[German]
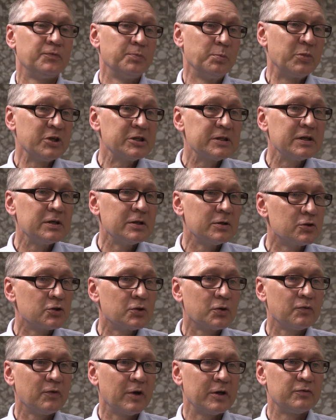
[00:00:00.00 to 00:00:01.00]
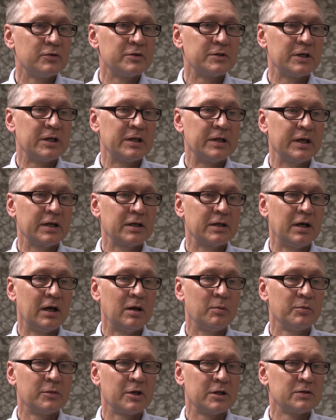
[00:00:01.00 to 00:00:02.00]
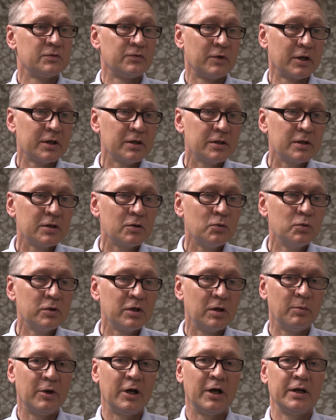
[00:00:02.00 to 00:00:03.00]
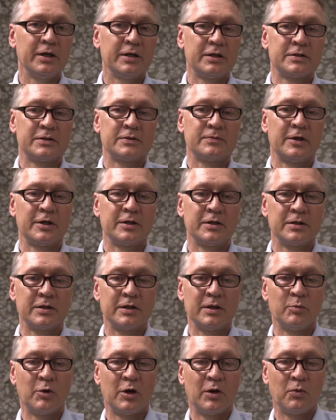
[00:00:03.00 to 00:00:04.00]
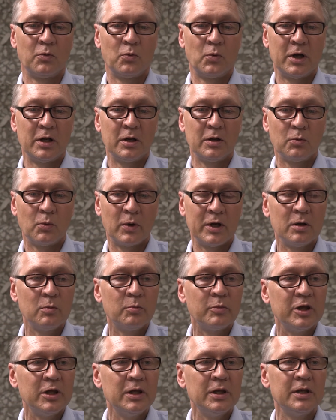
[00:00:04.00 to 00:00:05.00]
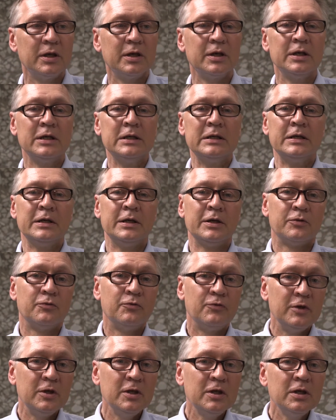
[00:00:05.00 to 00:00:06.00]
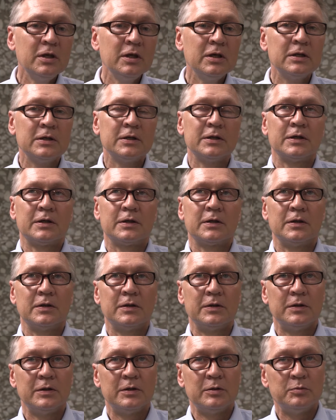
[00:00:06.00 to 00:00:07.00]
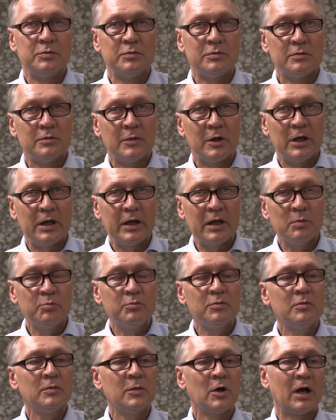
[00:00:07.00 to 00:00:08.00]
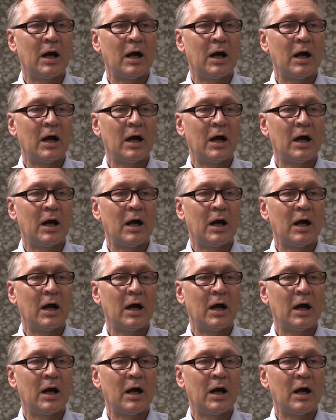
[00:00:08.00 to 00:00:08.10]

ein bisschen ein Stück weit für sich entdeckt haben. Da sind wir richtig gut dabei. Das zweite Thema Well, Well-Being, wie ähm, leben,